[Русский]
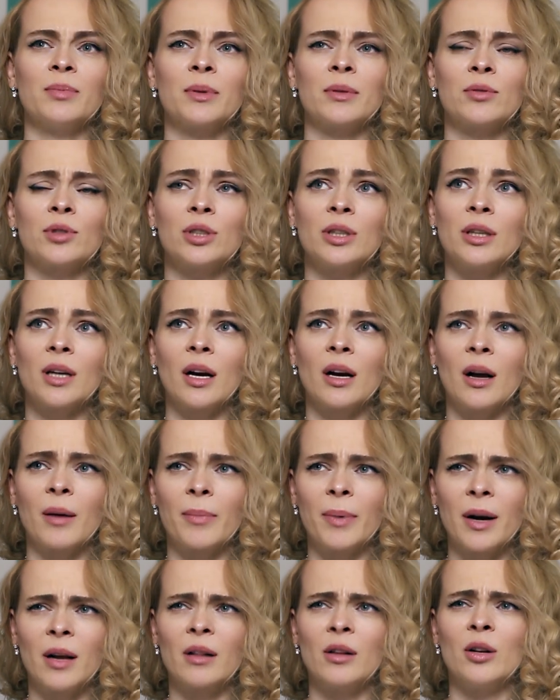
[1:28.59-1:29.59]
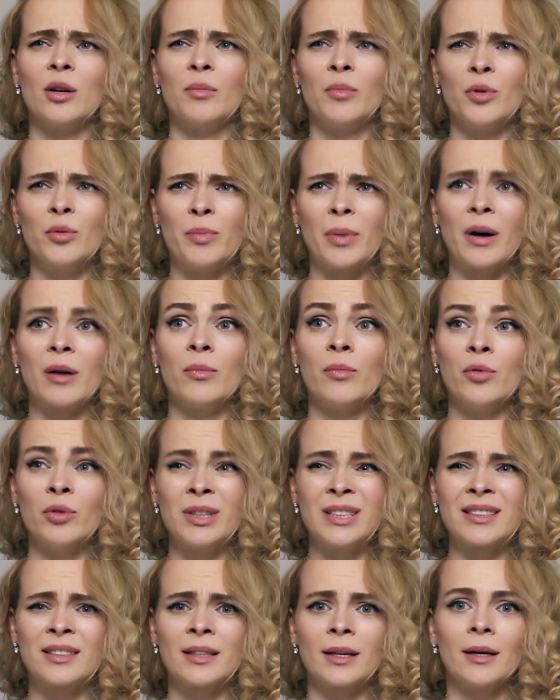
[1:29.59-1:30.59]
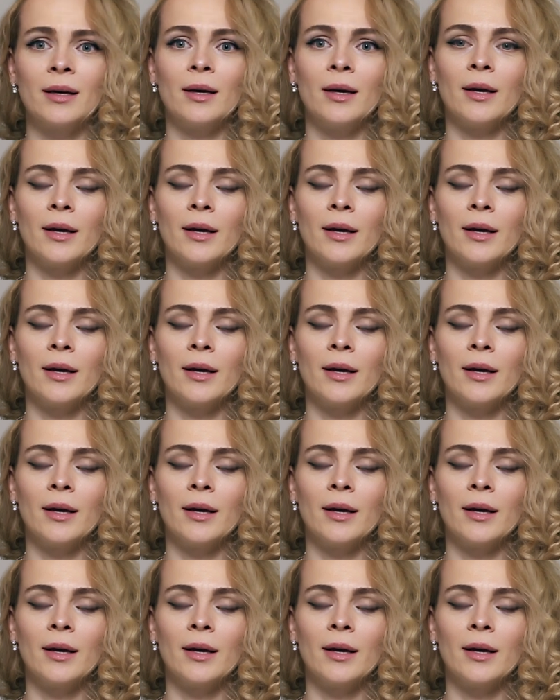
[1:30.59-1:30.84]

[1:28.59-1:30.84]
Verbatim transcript: потому что я, как правило, люблю похмуриться,